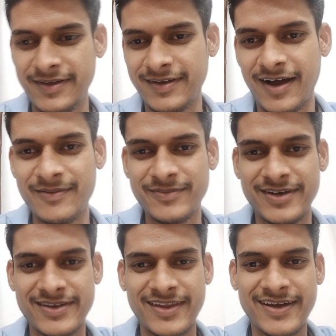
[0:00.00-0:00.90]
अभी
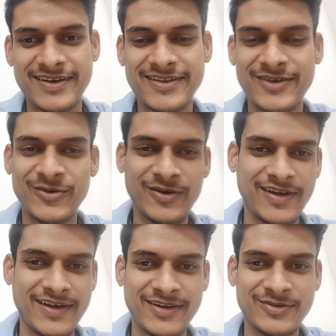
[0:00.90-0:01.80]
काम करते करते
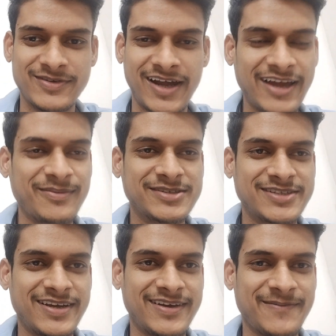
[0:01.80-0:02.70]
हो गए हैं
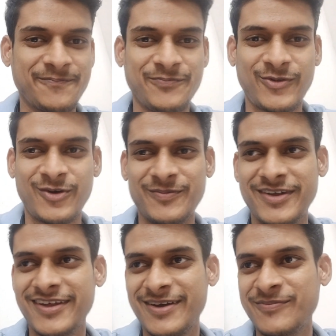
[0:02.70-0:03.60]
ढाई बज रहे हैं
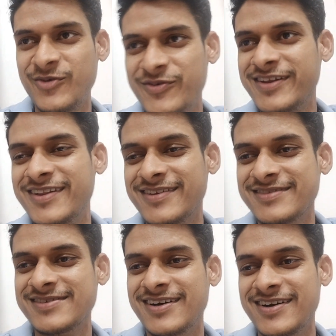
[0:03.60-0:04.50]
तो अभी एक मूवी
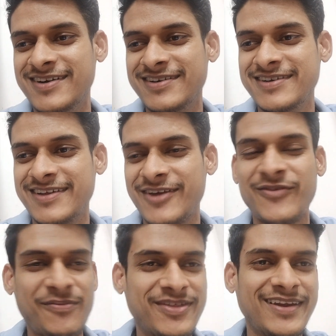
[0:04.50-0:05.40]

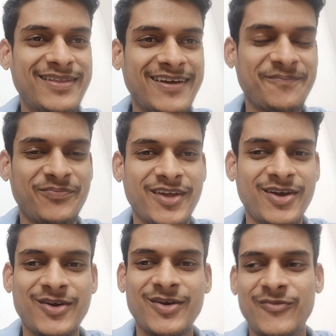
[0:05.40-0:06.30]
एक वेब सीरीज़ है
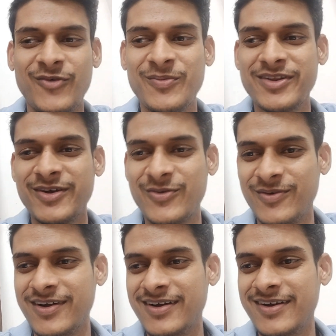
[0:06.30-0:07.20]
वो मैं
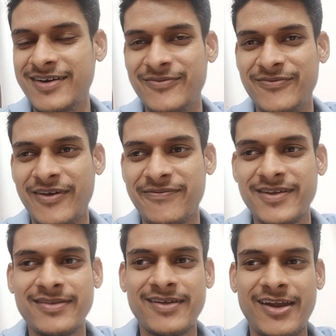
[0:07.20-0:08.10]
देखूँगा
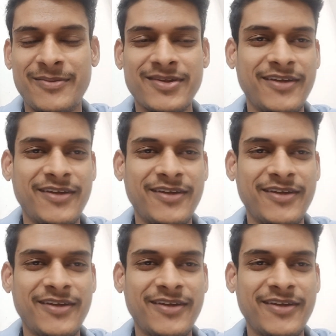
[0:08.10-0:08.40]
वेब सीरीज़ का